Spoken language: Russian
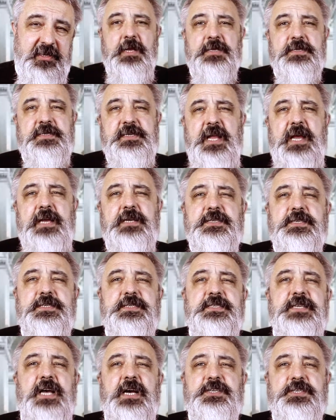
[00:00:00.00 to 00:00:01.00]
Знаешь,
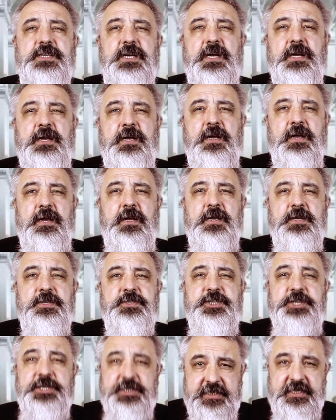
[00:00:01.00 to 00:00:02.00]
Саша,
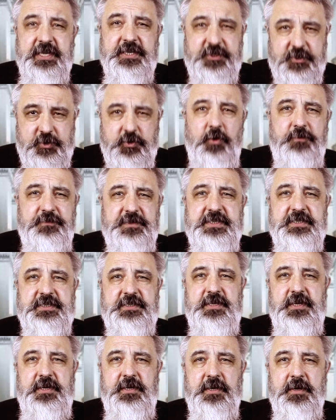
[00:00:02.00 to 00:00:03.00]
чистой
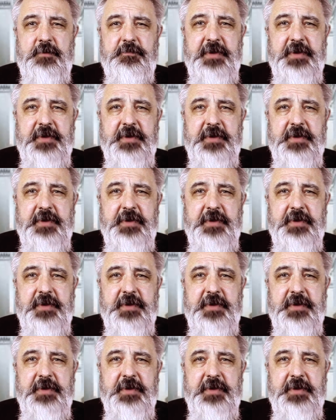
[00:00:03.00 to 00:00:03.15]
совести